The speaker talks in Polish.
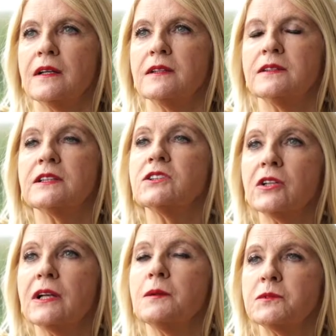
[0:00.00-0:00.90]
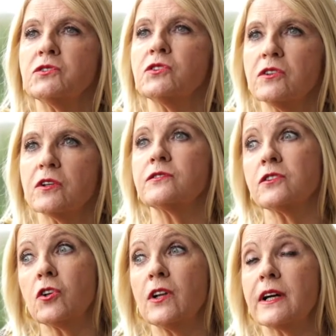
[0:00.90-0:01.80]
Gdy zaczyna nam coś do,
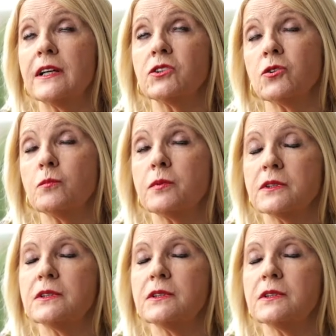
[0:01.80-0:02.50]
dolegać lub